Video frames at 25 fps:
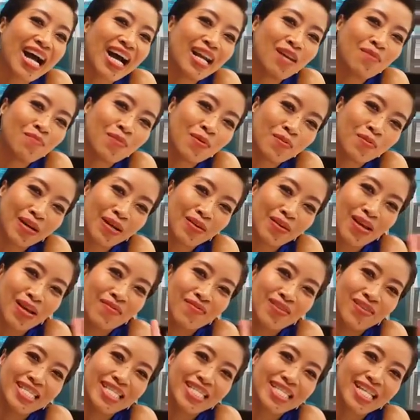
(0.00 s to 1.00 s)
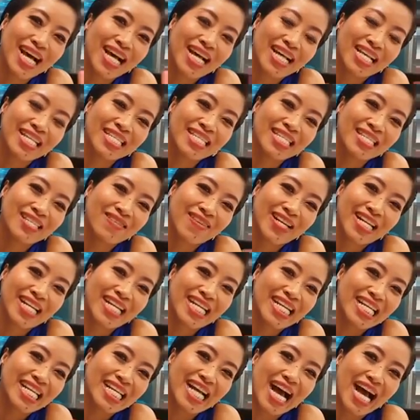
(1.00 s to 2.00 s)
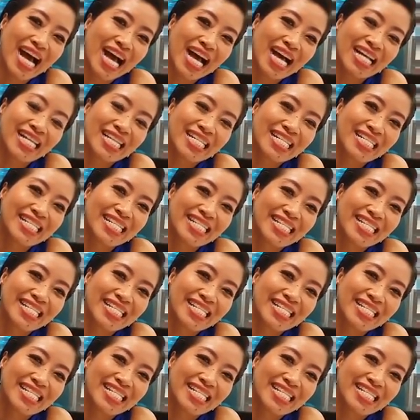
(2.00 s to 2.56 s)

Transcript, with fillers: แล้วพบกันใหม่วันจันทร์สวัสดีค่ะ